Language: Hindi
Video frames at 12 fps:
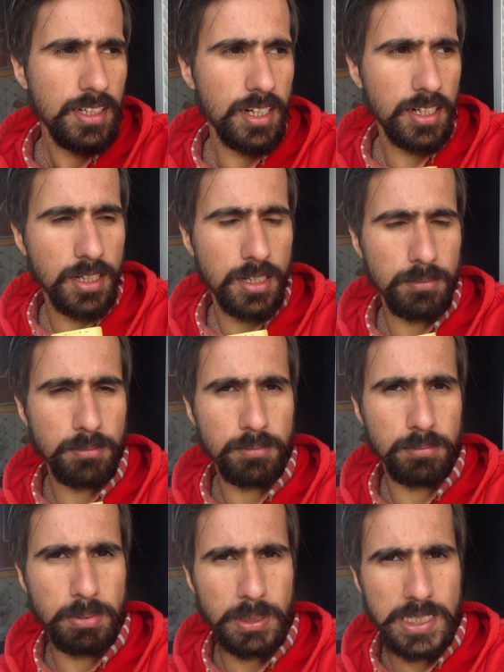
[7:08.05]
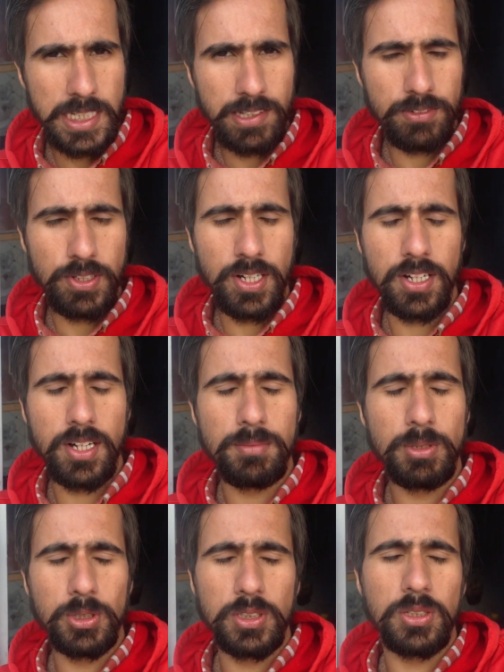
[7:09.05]
अगर पिछले व्लॉग आप
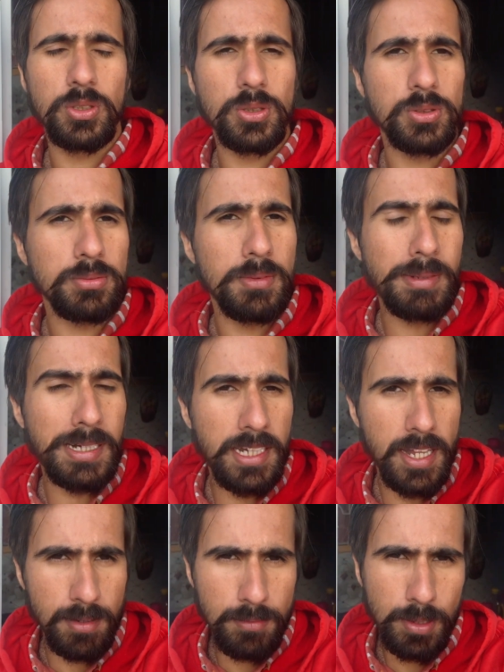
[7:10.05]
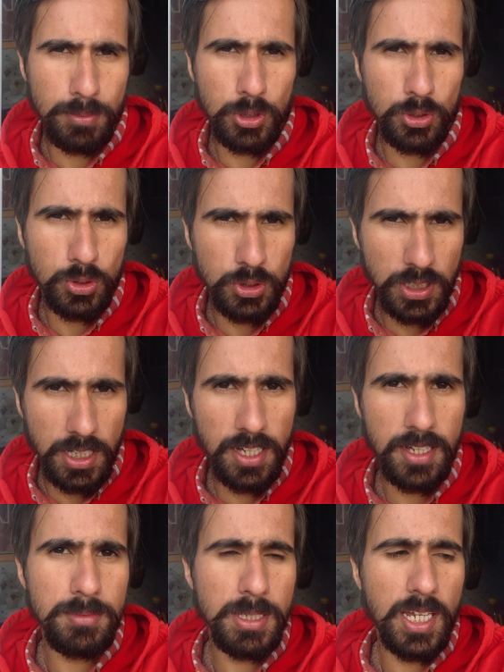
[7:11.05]
लोग देखो तो उसमें मैंने डैम आप लोगों को
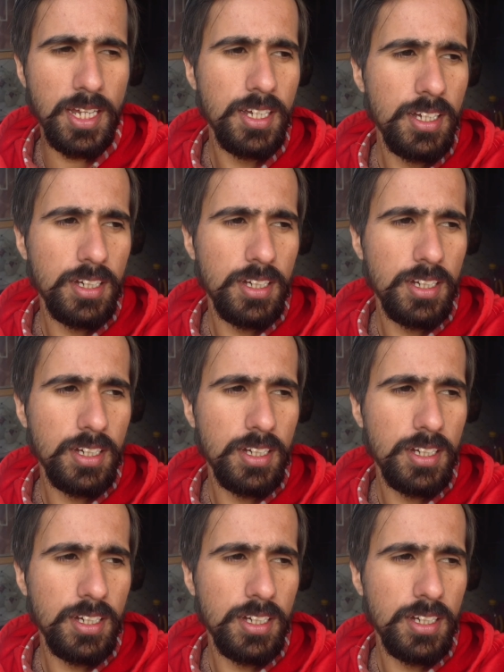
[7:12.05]
दिखाया भी है